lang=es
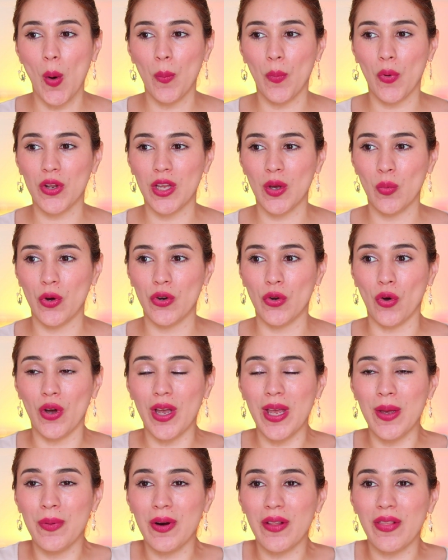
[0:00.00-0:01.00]
porque bueno,
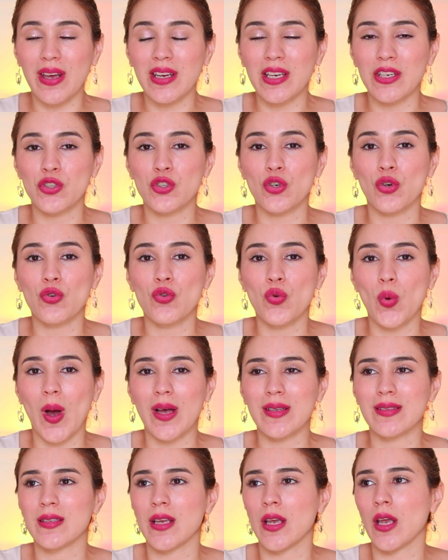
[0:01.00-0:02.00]
es verdad que yo no
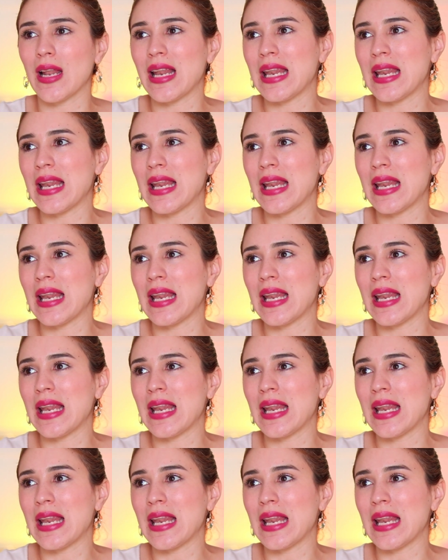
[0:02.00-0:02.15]
hace